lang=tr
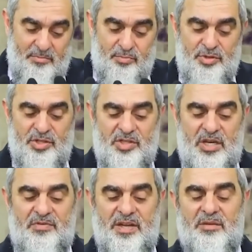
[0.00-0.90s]
Bunun için
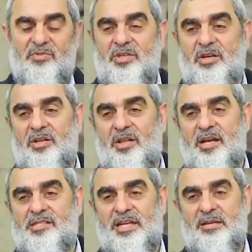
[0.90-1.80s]
Efendimiz sallallahu
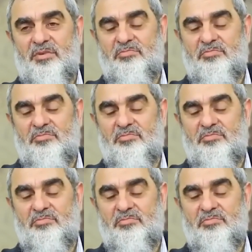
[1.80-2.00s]
aleyhi ve sellem